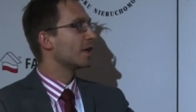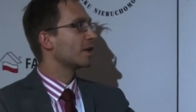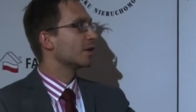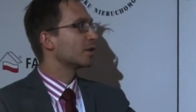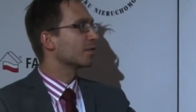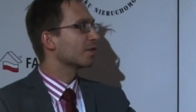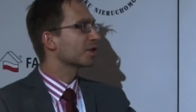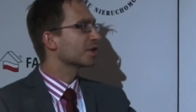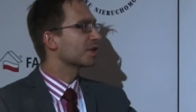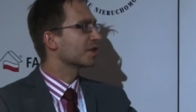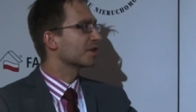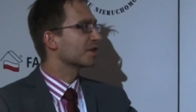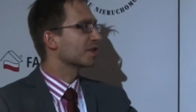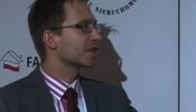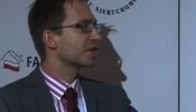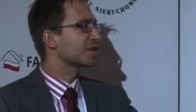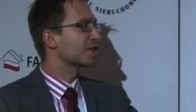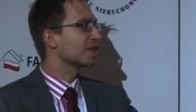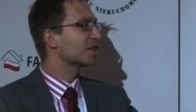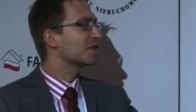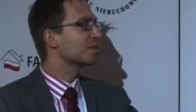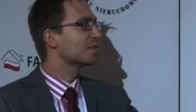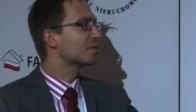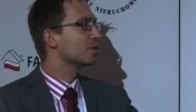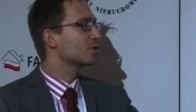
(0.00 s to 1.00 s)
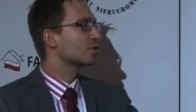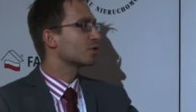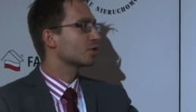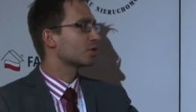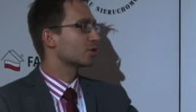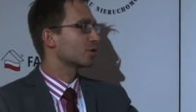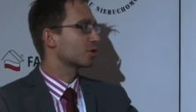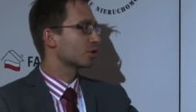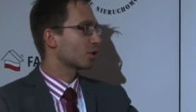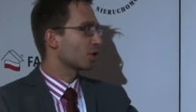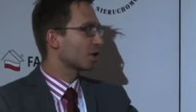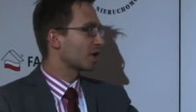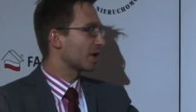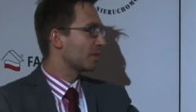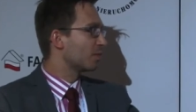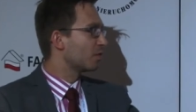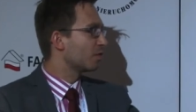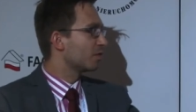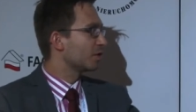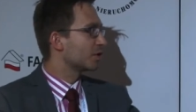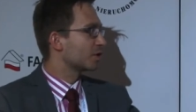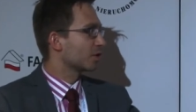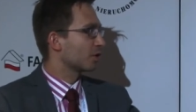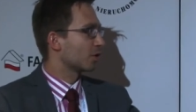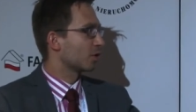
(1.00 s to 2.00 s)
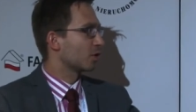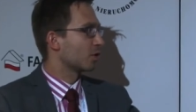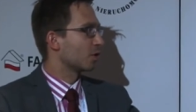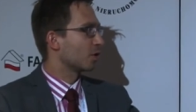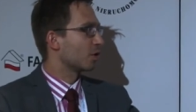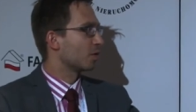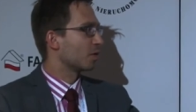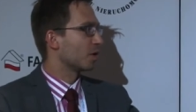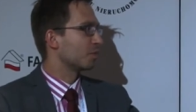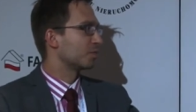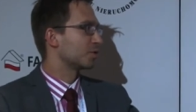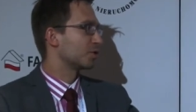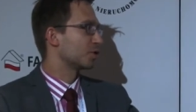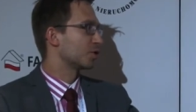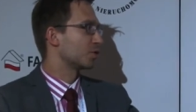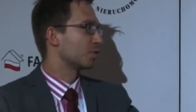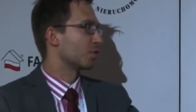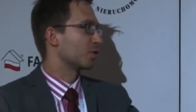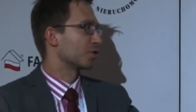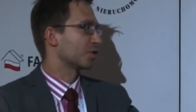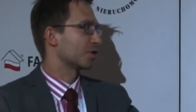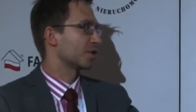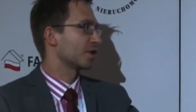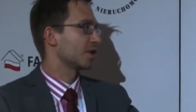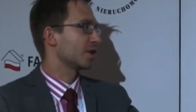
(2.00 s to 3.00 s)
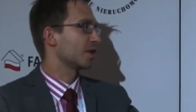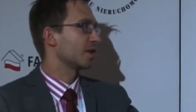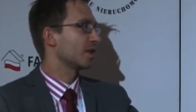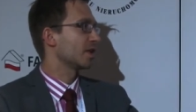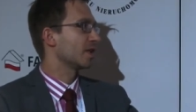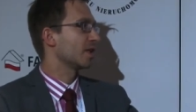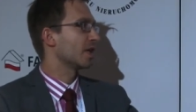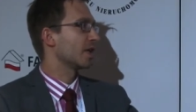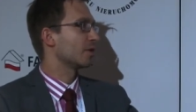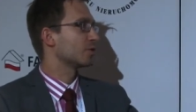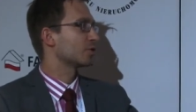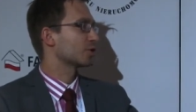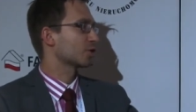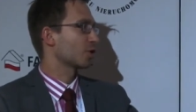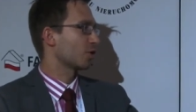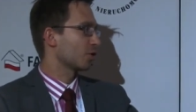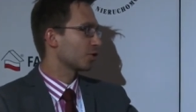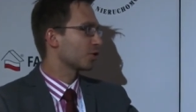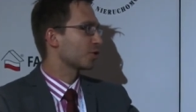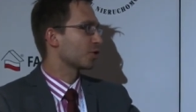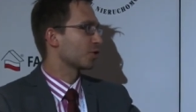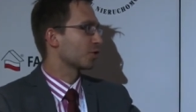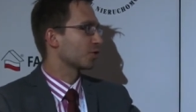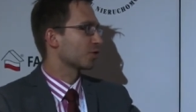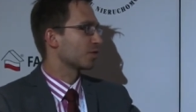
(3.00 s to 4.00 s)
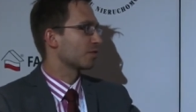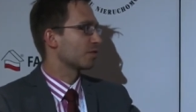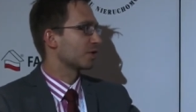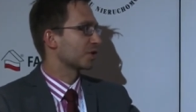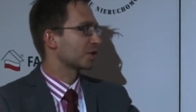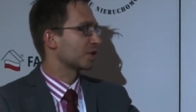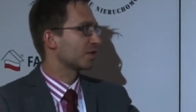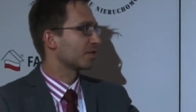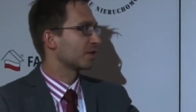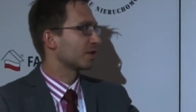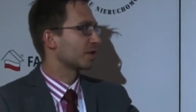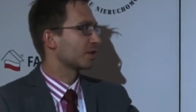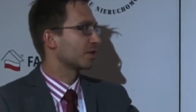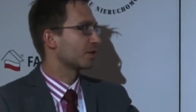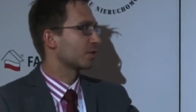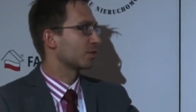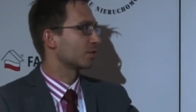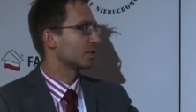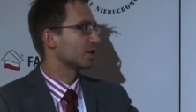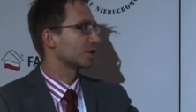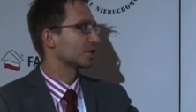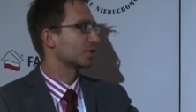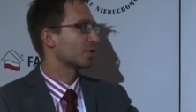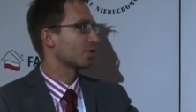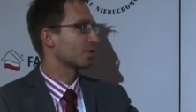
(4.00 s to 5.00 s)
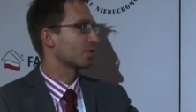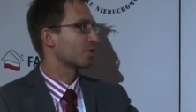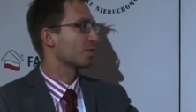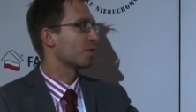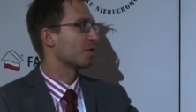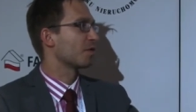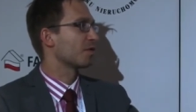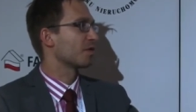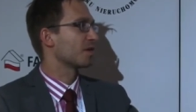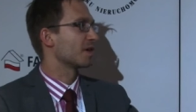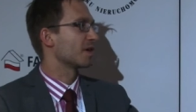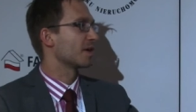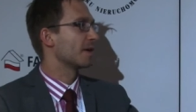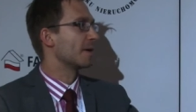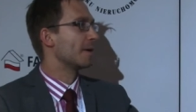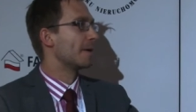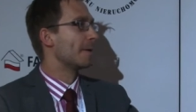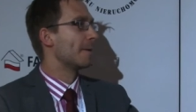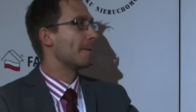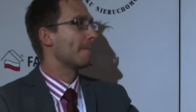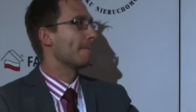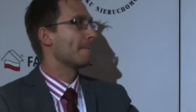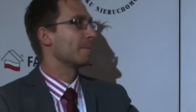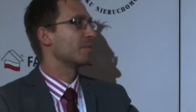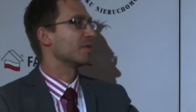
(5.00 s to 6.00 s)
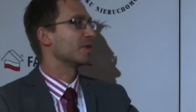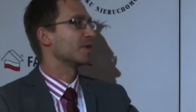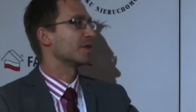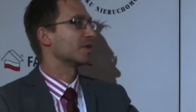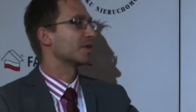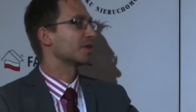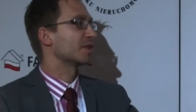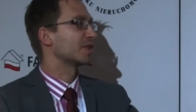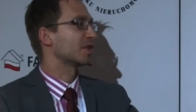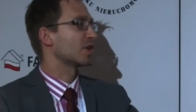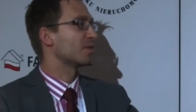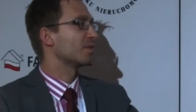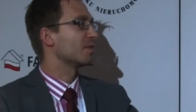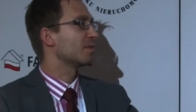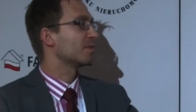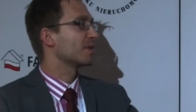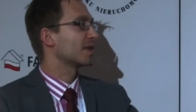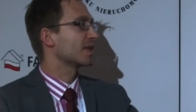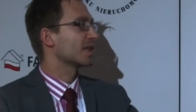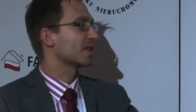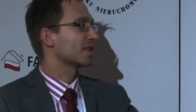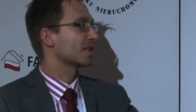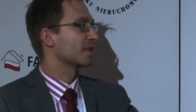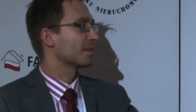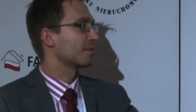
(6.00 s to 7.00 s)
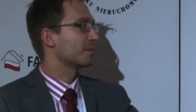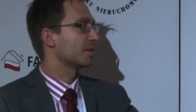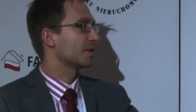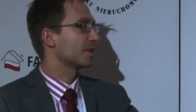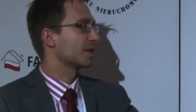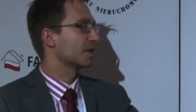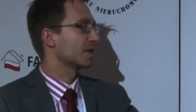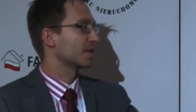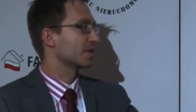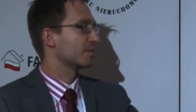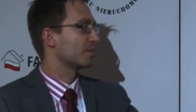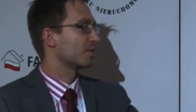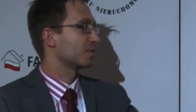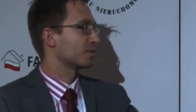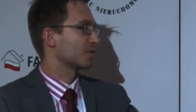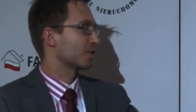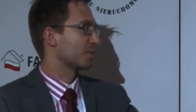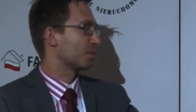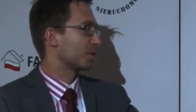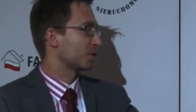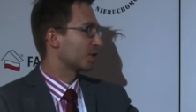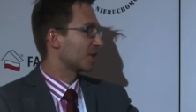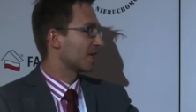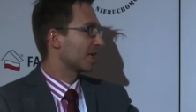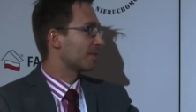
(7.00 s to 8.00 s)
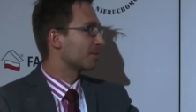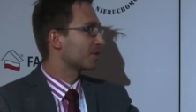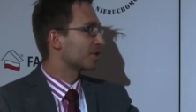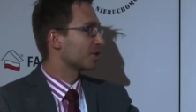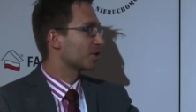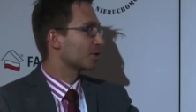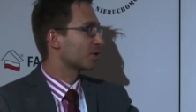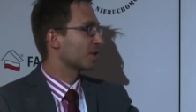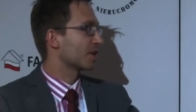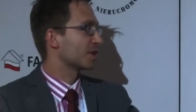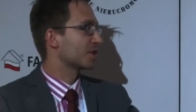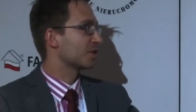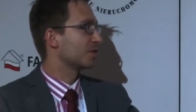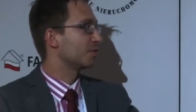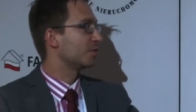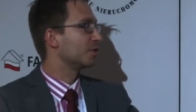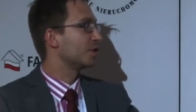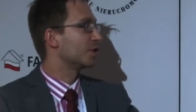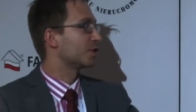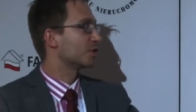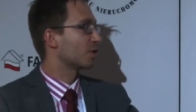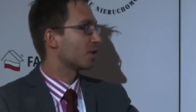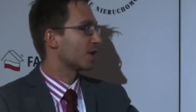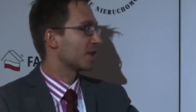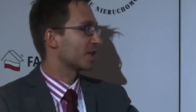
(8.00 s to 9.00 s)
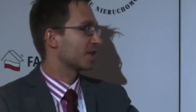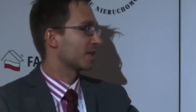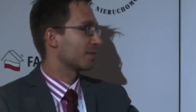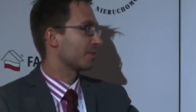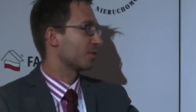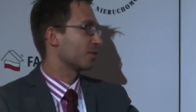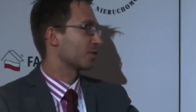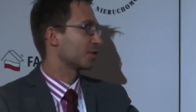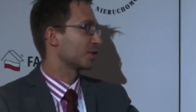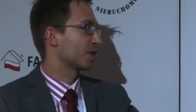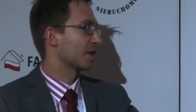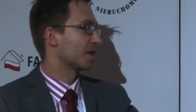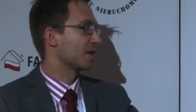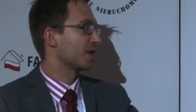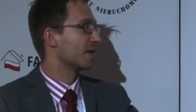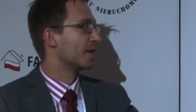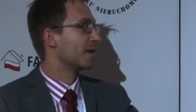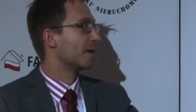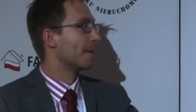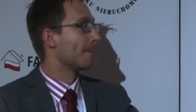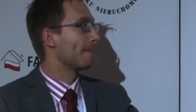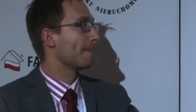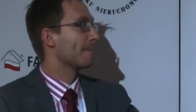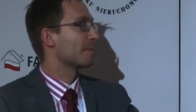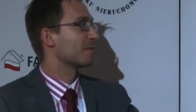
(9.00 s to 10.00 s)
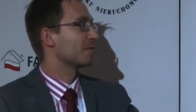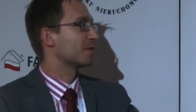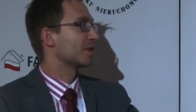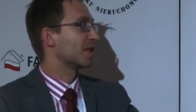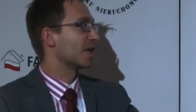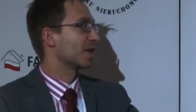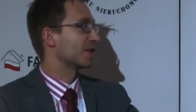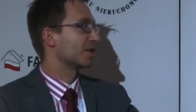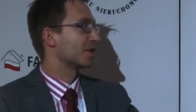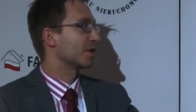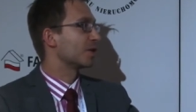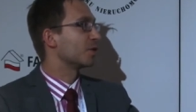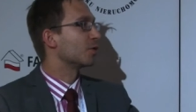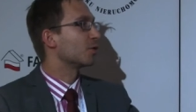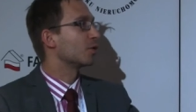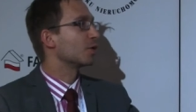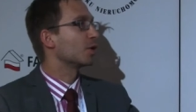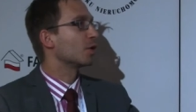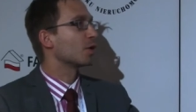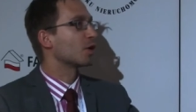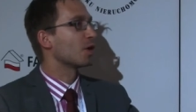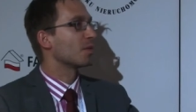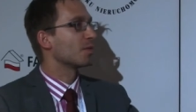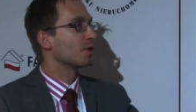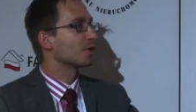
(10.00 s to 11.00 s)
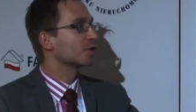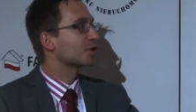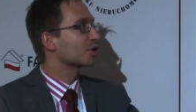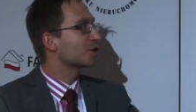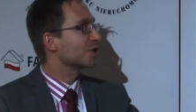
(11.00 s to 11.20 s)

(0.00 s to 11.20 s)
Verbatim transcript: No właśnie, zaczęliśmy już trochę mówić o, o, o przyszłości i ja już kończąc właściwie tą naszą rozmowę, e, chciałbym Pana zapytać, bo spotykamy się z okazji dwudziestolecia Polskiej tak. Federacji Rynku Nieruchomości.